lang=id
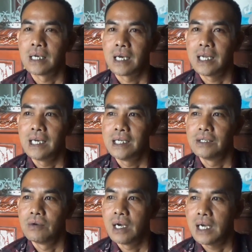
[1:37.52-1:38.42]
Karena ini
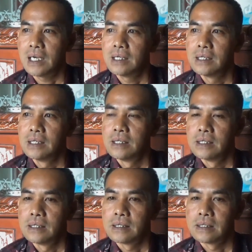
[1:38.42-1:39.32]
juga
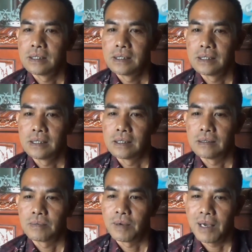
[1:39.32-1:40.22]
eh,
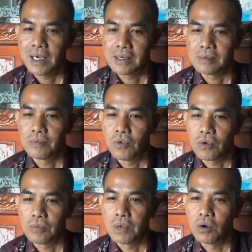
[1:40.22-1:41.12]
memang
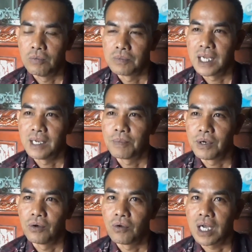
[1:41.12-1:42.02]
belum menjadi
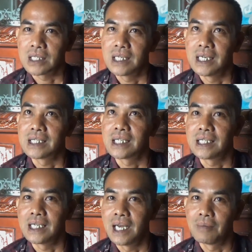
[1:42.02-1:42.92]
penduduk asli Desa
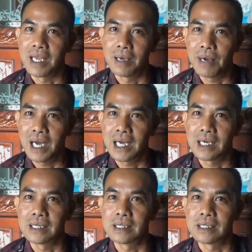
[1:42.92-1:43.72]
Cikidang Bayabang.